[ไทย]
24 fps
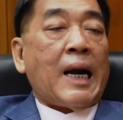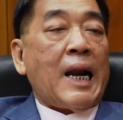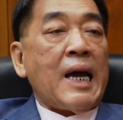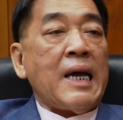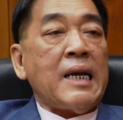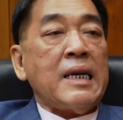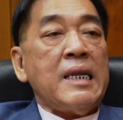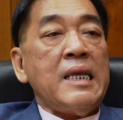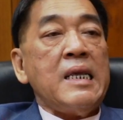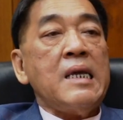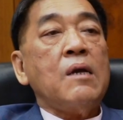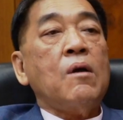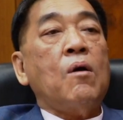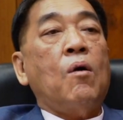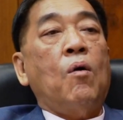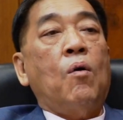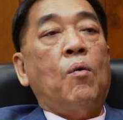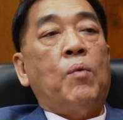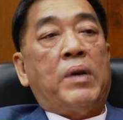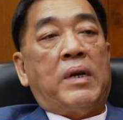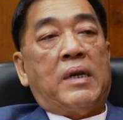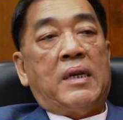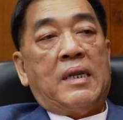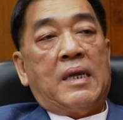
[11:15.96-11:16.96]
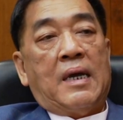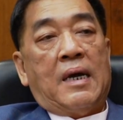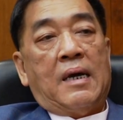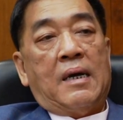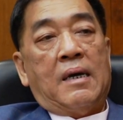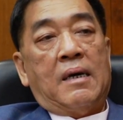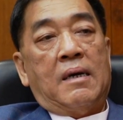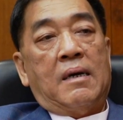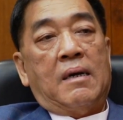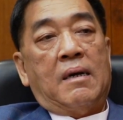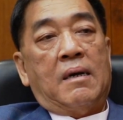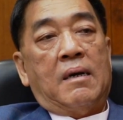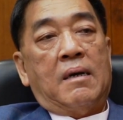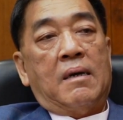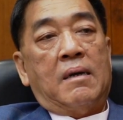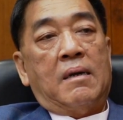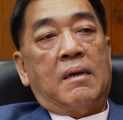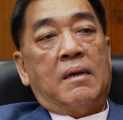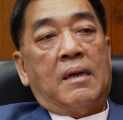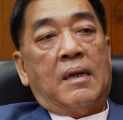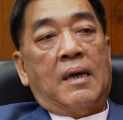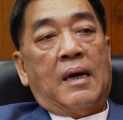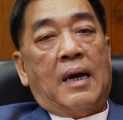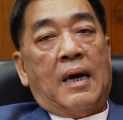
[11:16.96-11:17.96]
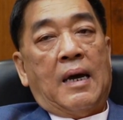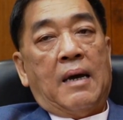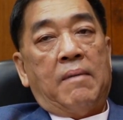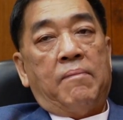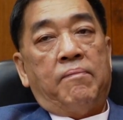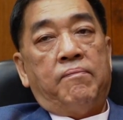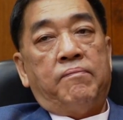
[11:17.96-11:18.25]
รั้งนี้โควิดเนี่ยนะฮะ